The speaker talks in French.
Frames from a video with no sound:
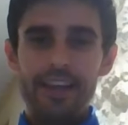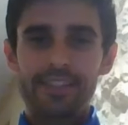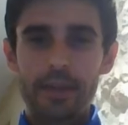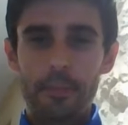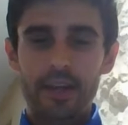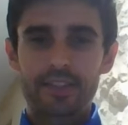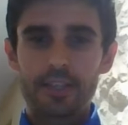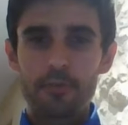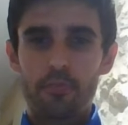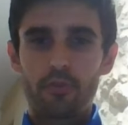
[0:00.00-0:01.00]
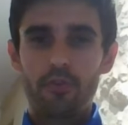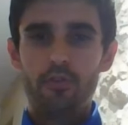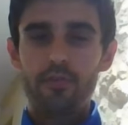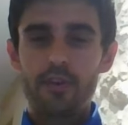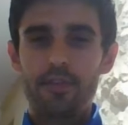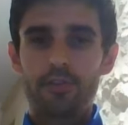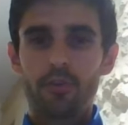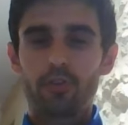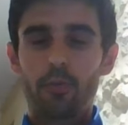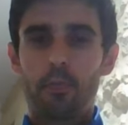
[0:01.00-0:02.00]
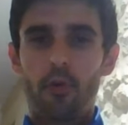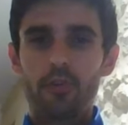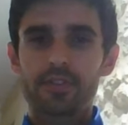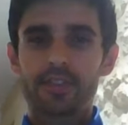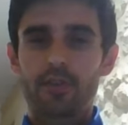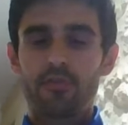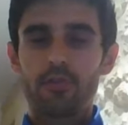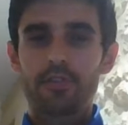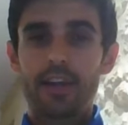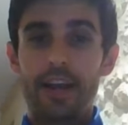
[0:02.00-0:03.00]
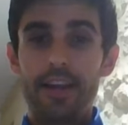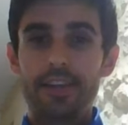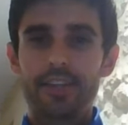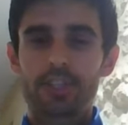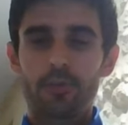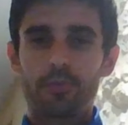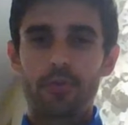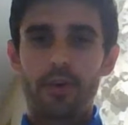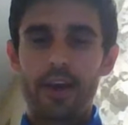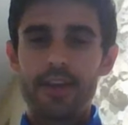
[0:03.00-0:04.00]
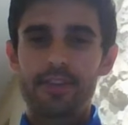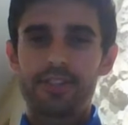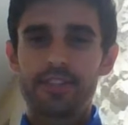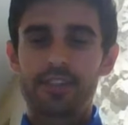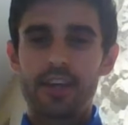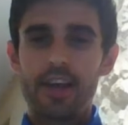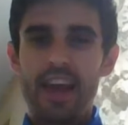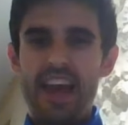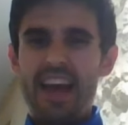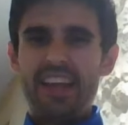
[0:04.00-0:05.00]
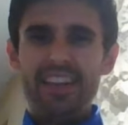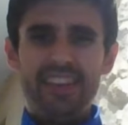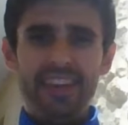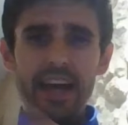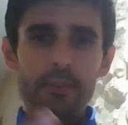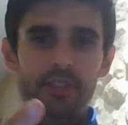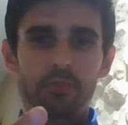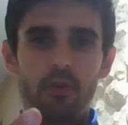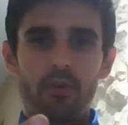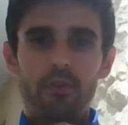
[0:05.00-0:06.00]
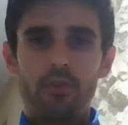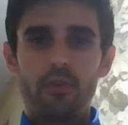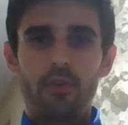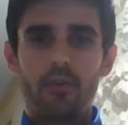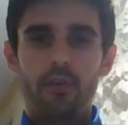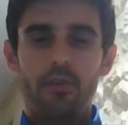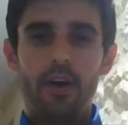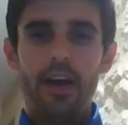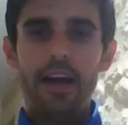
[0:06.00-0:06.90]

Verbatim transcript: Et c'est parti pour une nouvelle vidéo de Pronostic Foot, Ligue des Champions. Et ici, c'est Dance Prono.